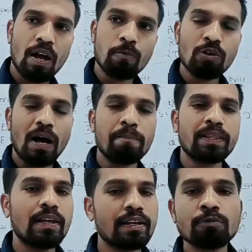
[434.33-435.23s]
हमको नाम
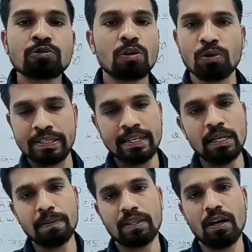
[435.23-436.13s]
पता है लेकिन उसका लोकेशन
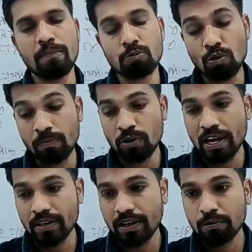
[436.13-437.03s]
नहीं पता है अब उसको हमको
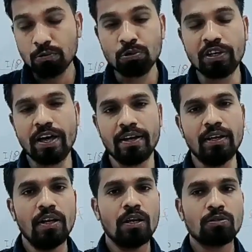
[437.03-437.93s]
क्या करना है ढूंढना
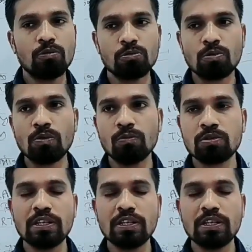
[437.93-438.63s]
है तो उसको